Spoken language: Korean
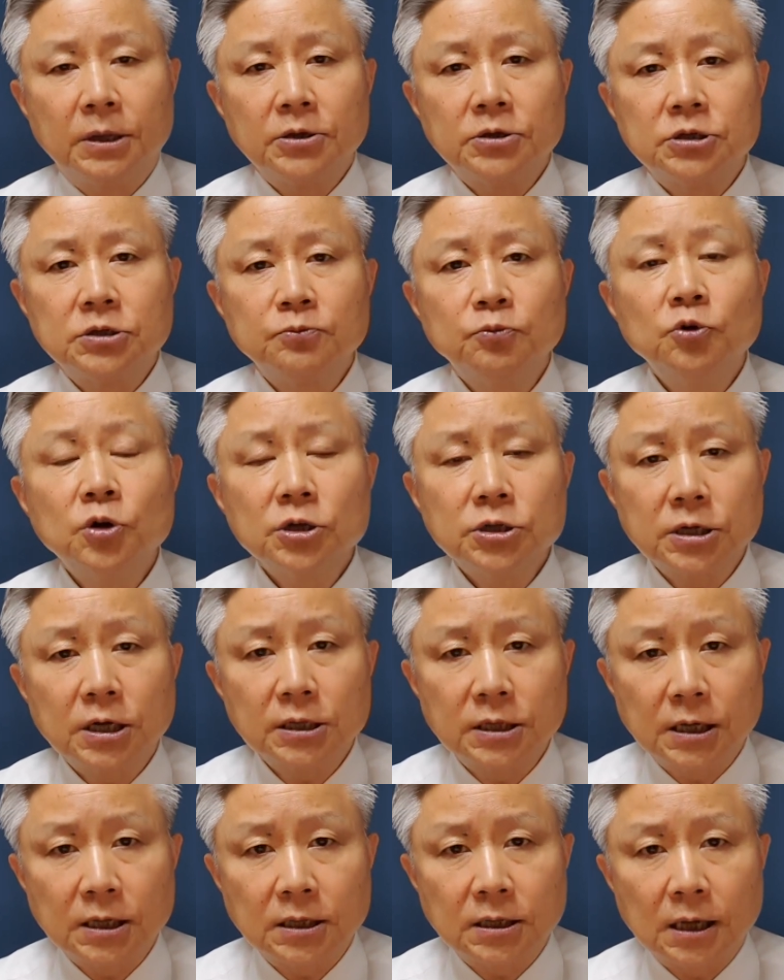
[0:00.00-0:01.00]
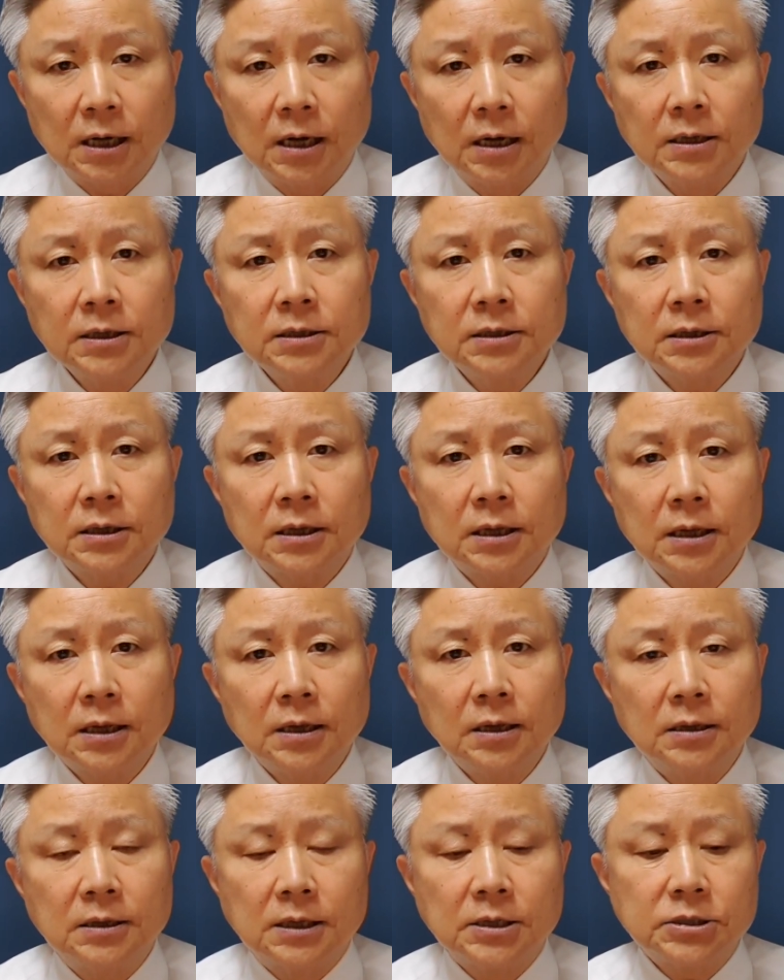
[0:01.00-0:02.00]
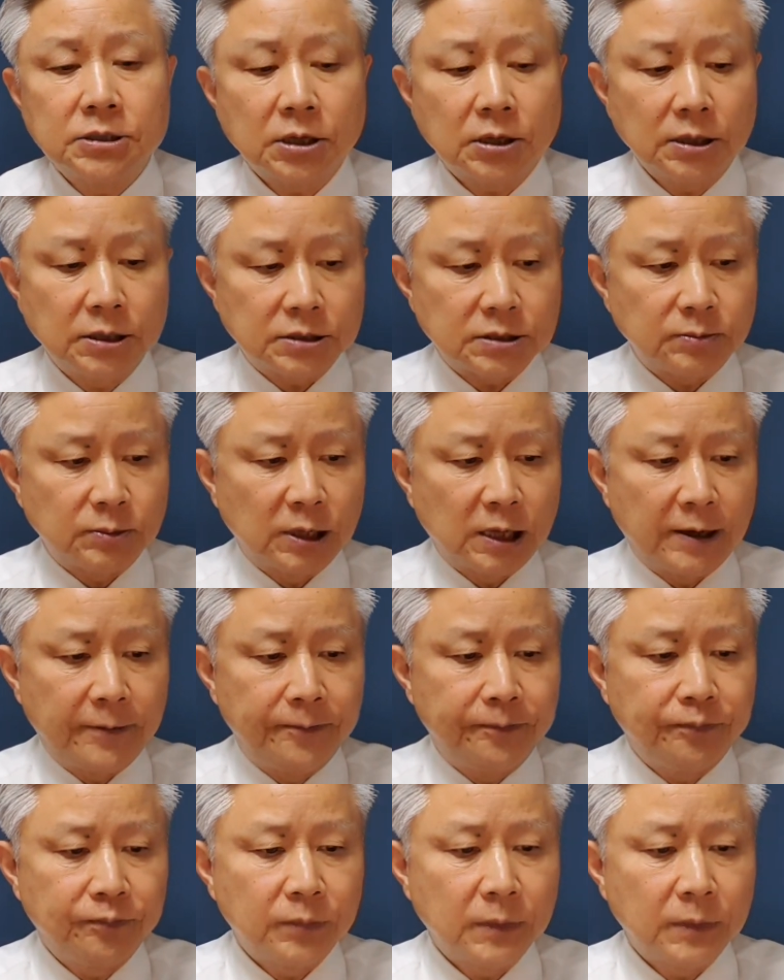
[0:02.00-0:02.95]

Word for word: 반드시 무너지게 돼 있다. 이렇게 예측을 했습니다.